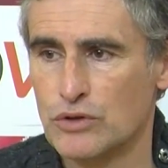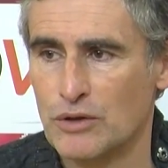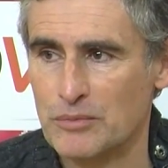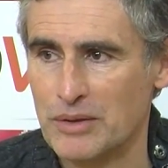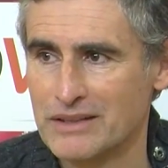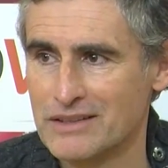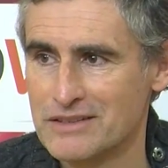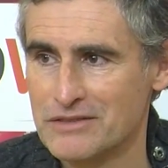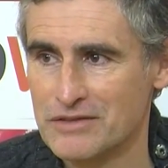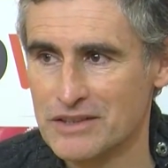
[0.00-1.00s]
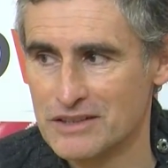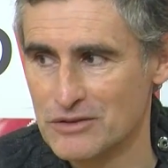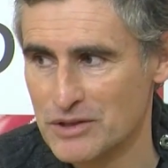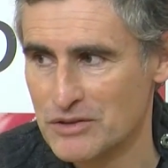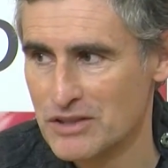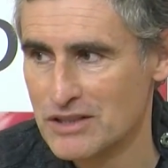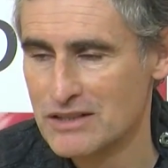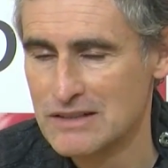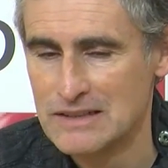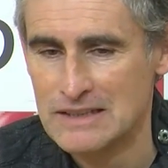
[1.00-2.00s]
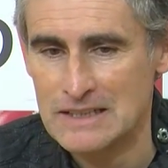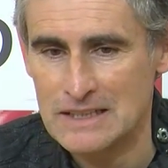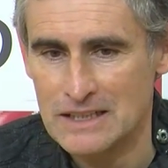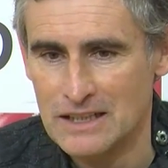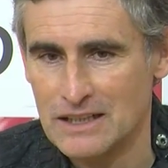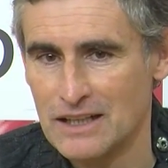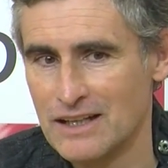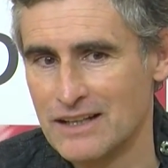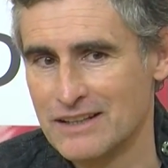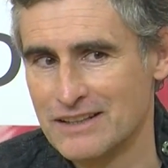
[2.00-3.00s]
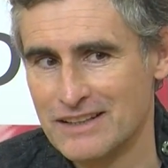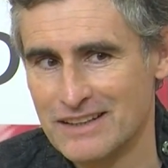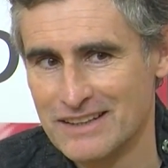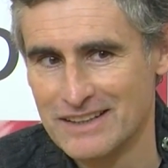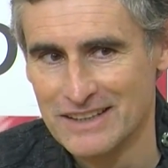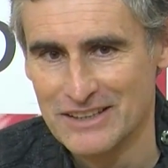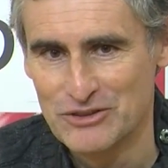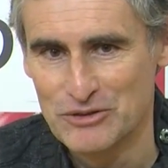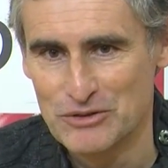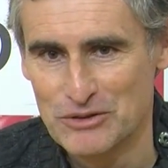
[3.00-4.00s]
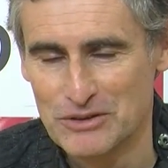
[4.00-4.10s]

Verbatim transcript: n'ont pas été sifflées, loin de là. Euh, des choses